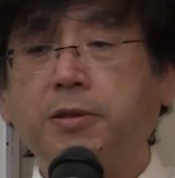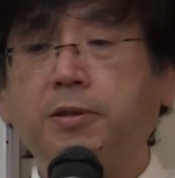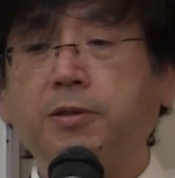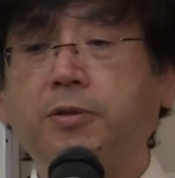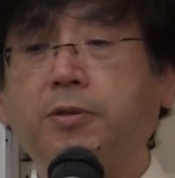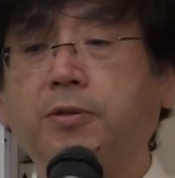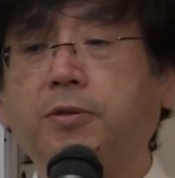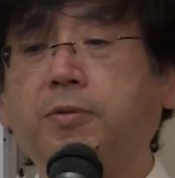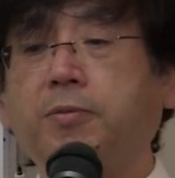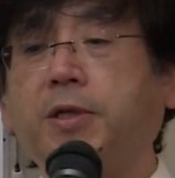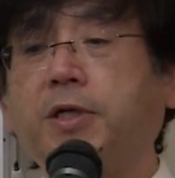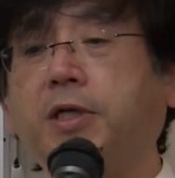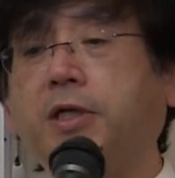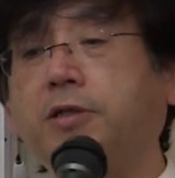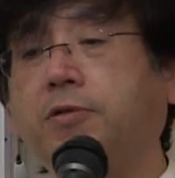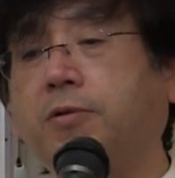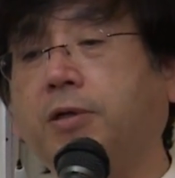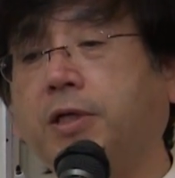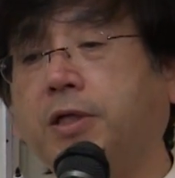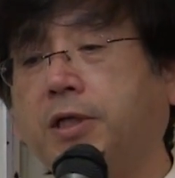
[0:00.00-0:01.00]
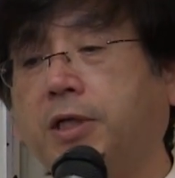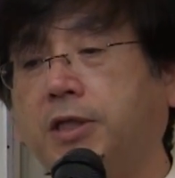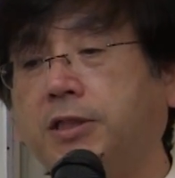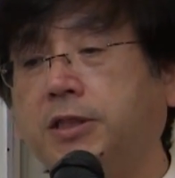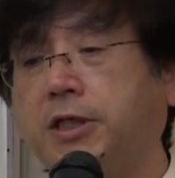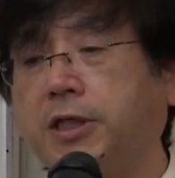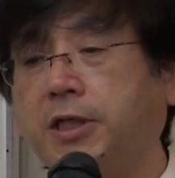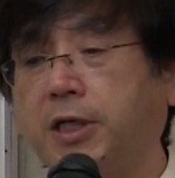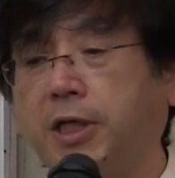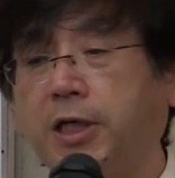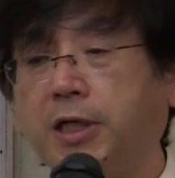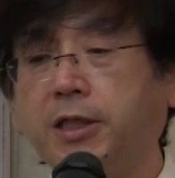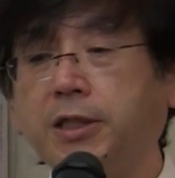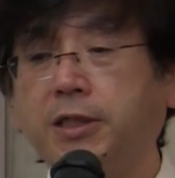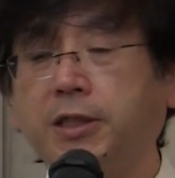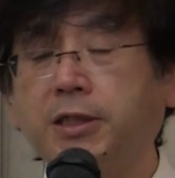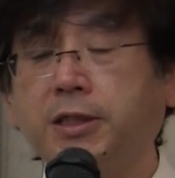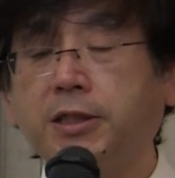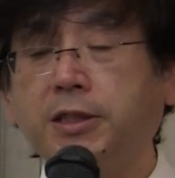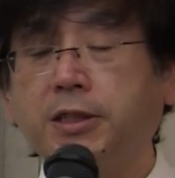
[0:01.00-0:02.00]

いろいろマイナートランキライザーが